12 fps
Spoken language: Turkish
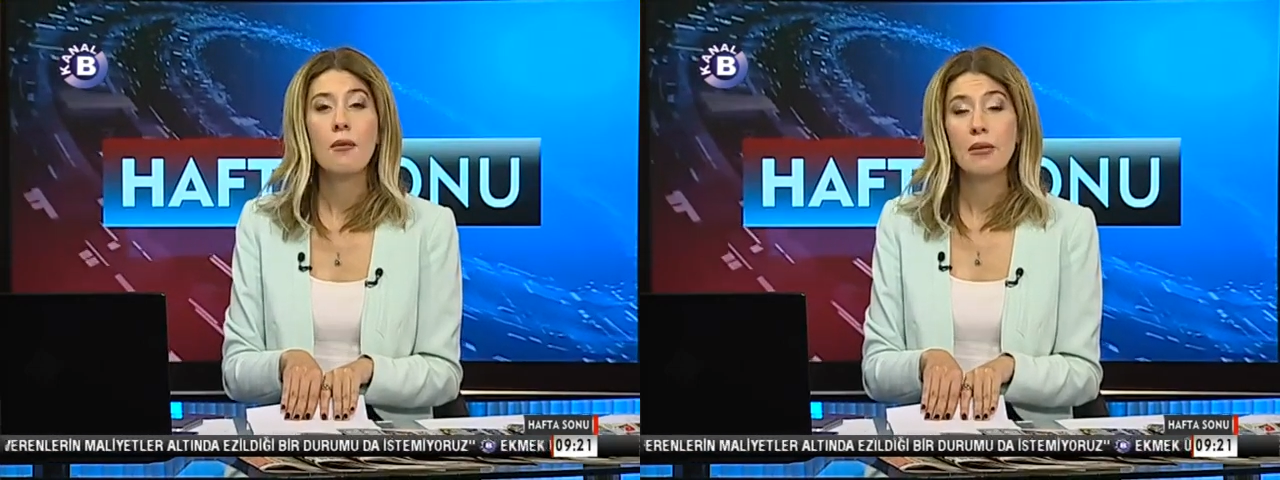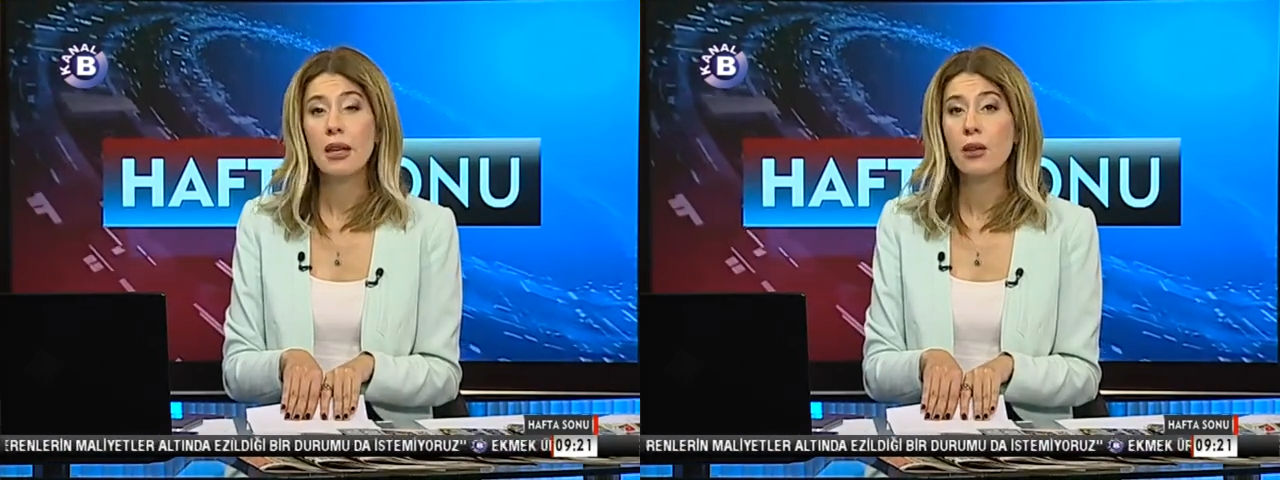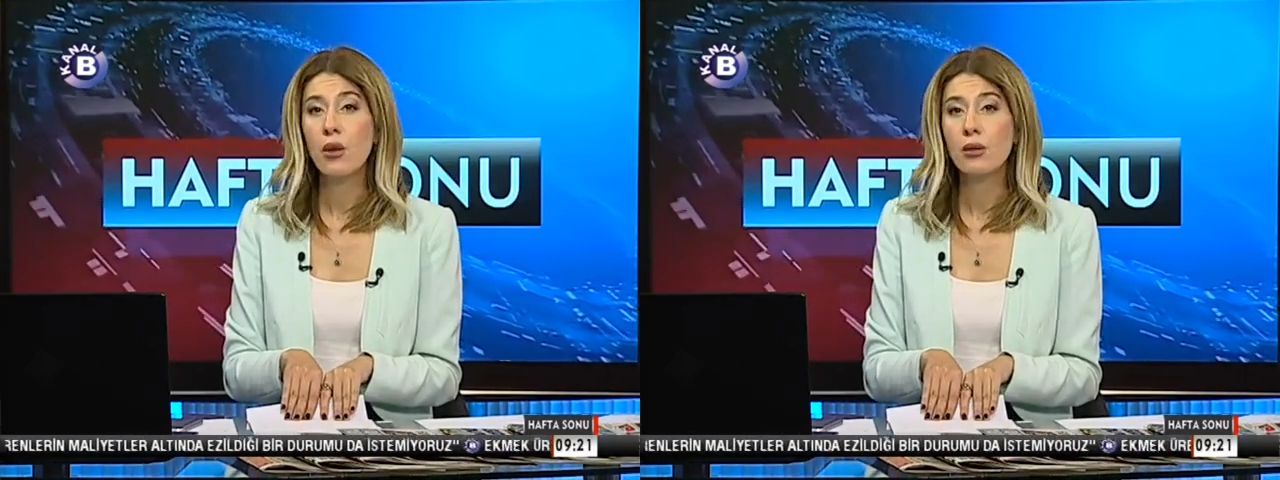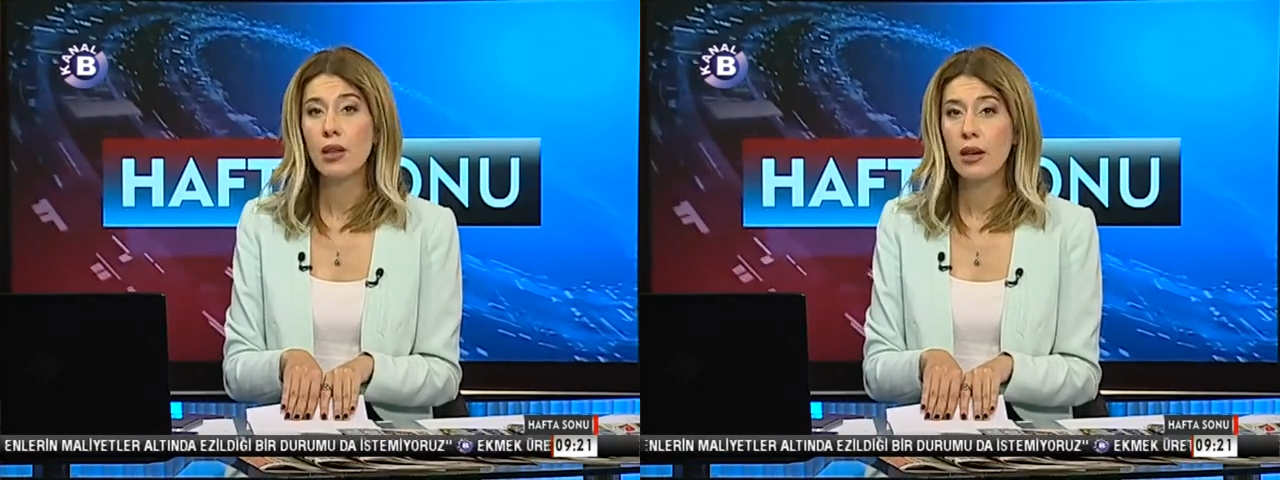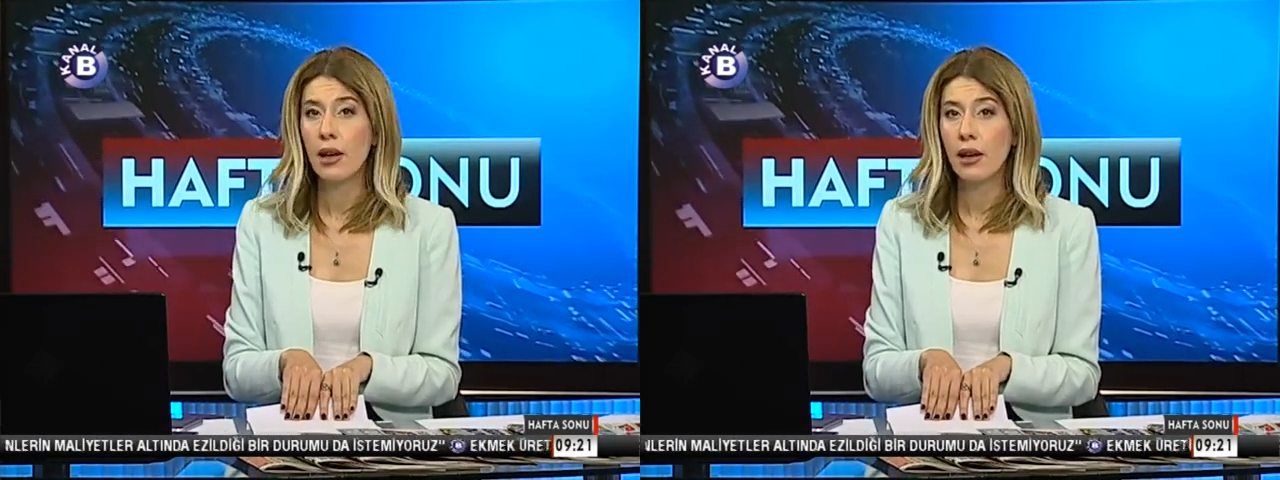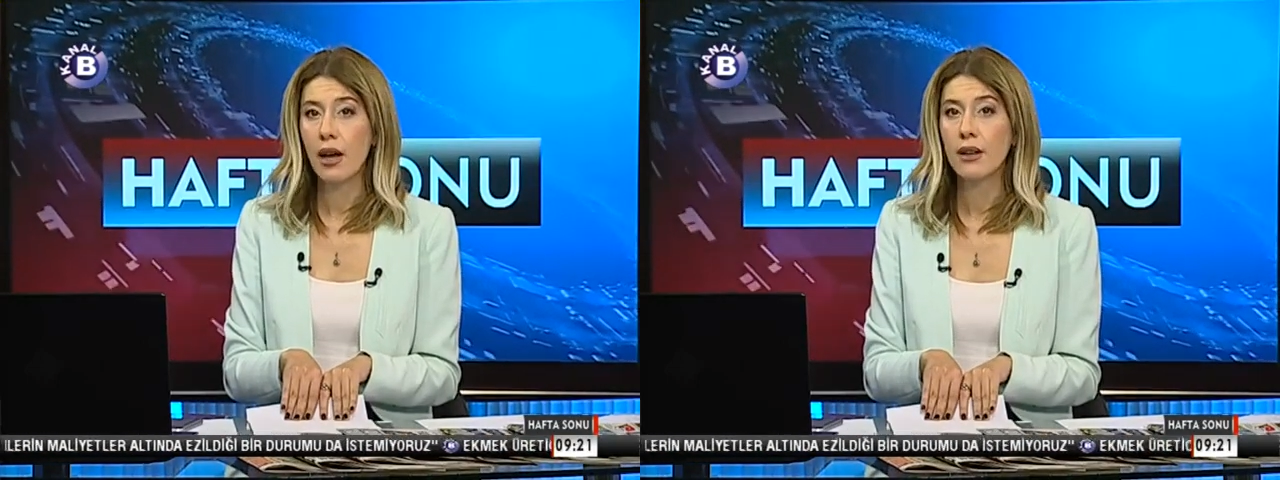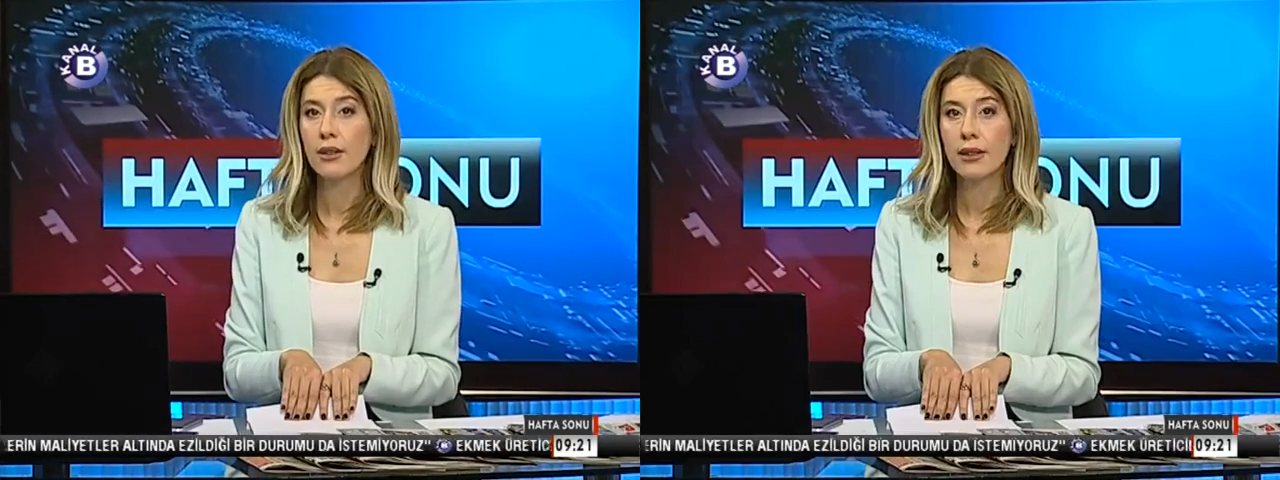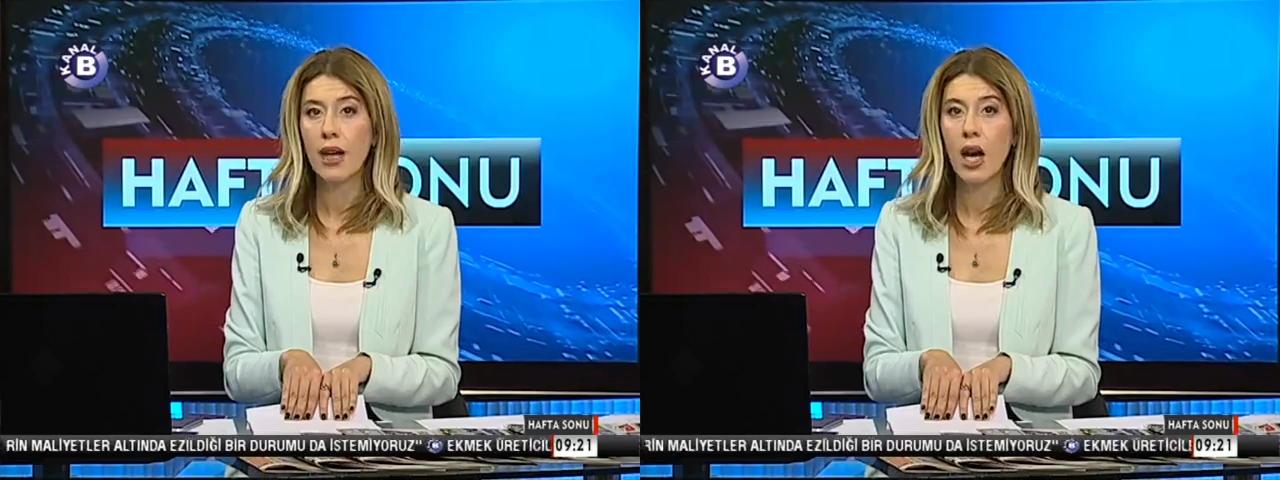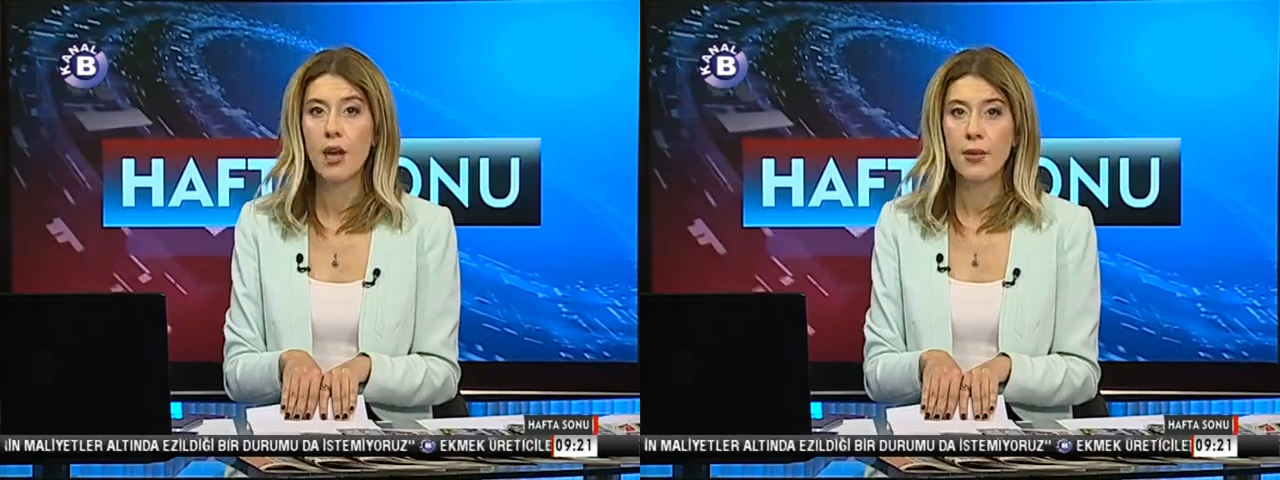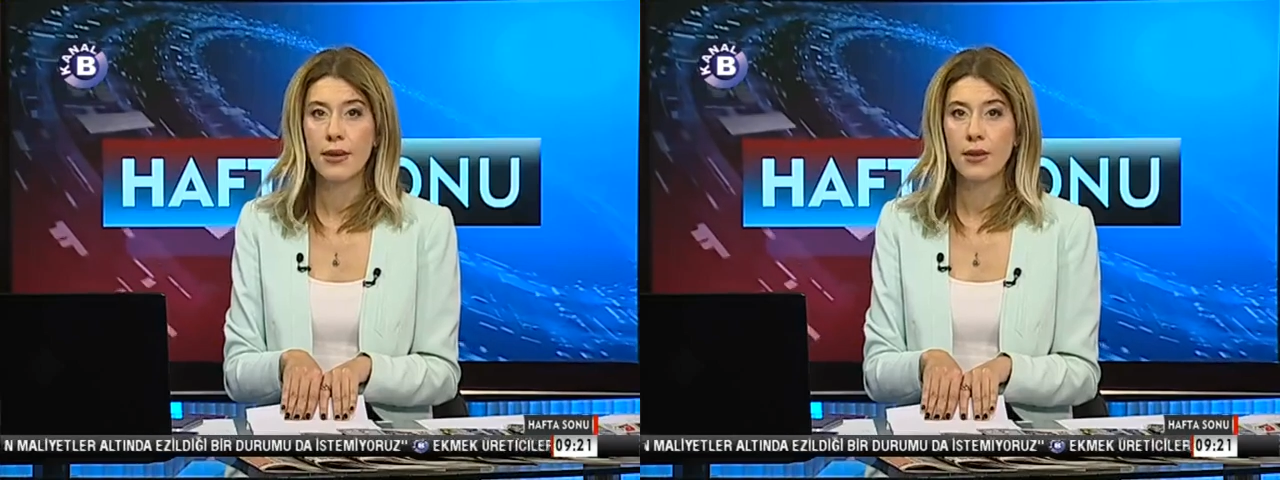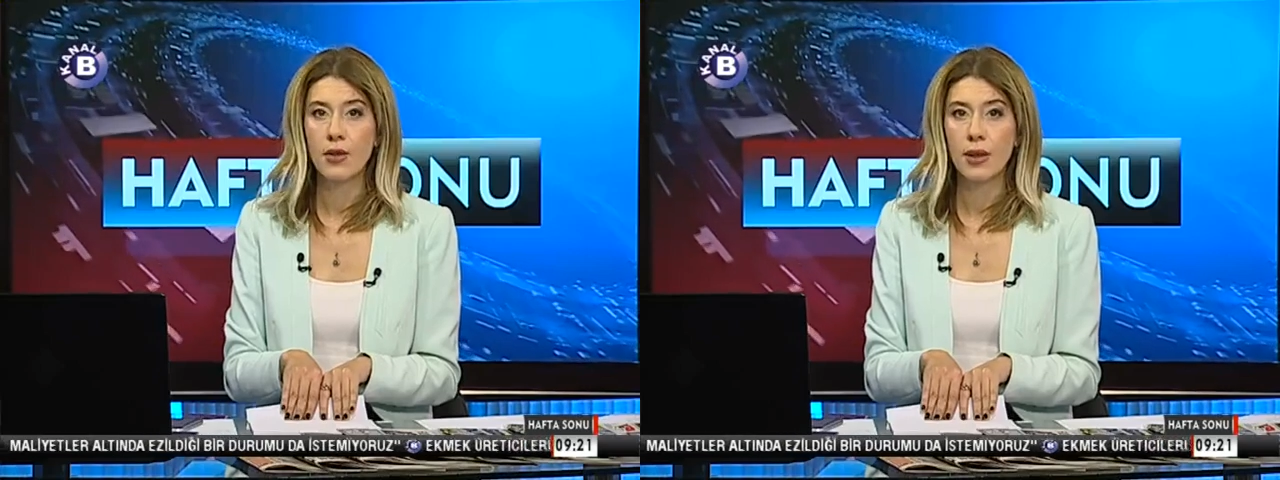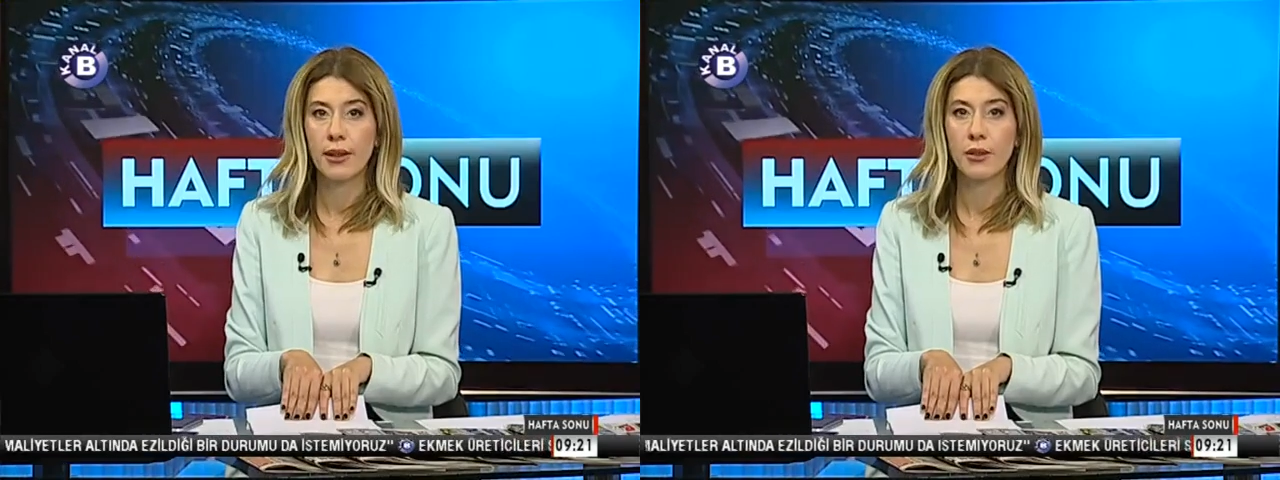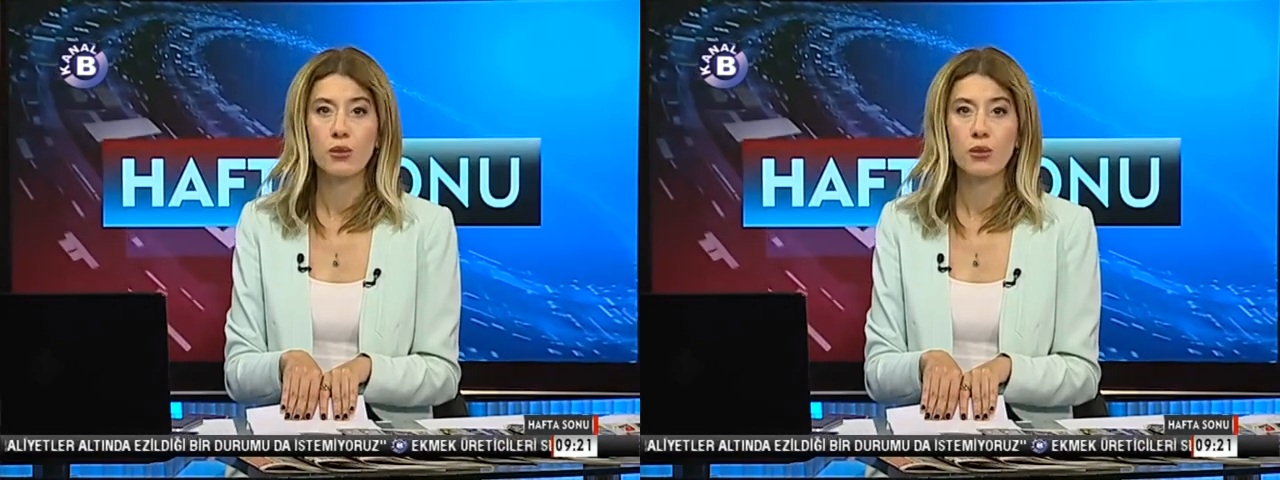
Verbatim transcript: milyonlar hayatını kaybedecek.